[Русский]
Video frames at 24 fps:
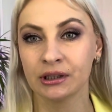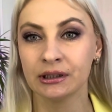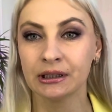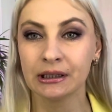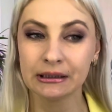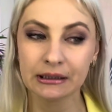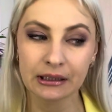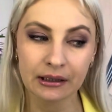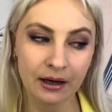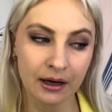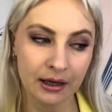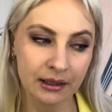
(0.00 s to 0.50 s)

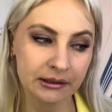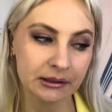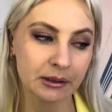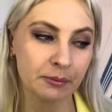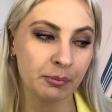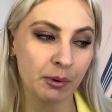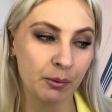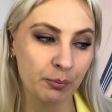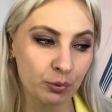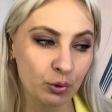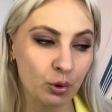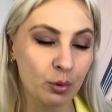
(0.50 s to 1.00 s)
Надо как-то
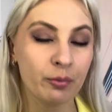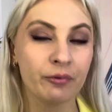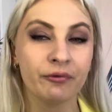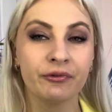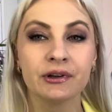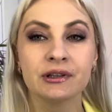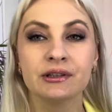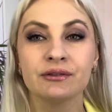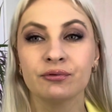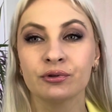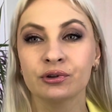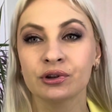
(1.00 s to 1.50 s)

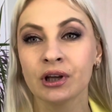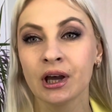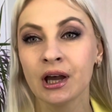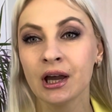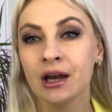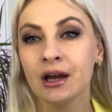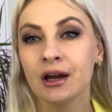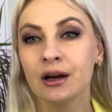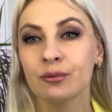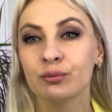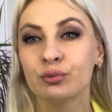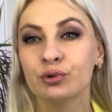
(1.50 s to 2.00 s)
попробовать, вот
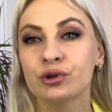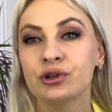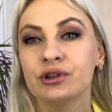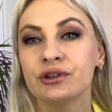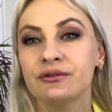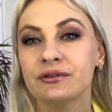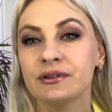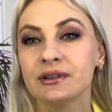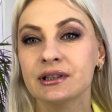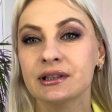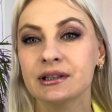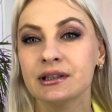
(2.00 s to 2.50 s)
будет
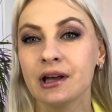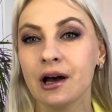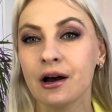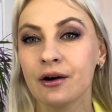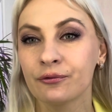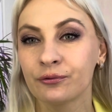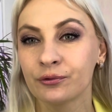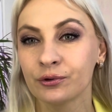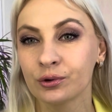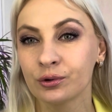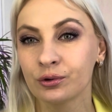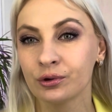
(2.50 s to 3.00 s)
весна,
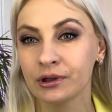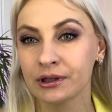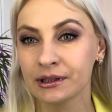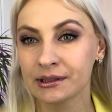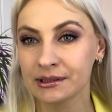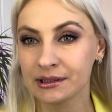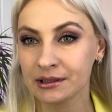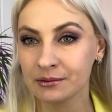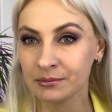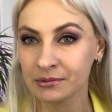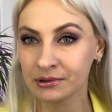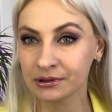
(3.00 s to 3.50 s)

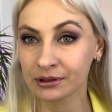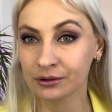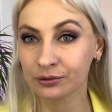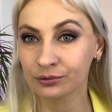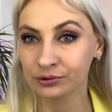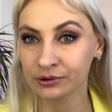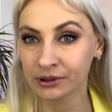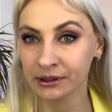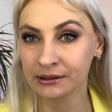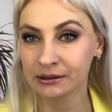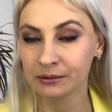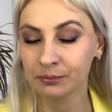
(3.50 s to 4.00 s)
выгулять именно
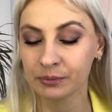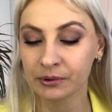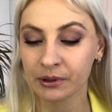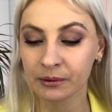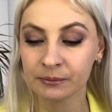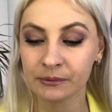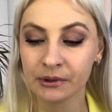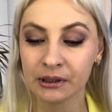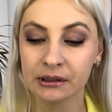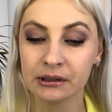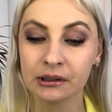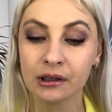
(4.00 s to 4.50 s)
куда-то
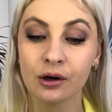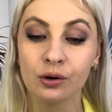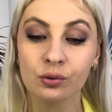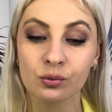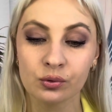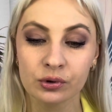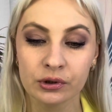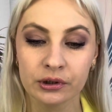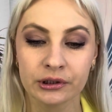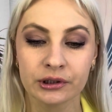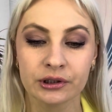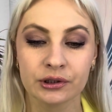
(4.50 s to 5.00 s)
прям, да, на
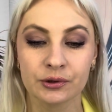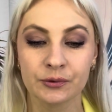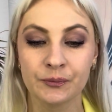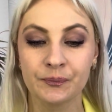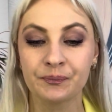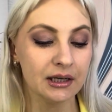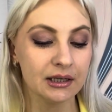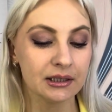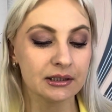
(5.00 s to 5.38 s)
улицу.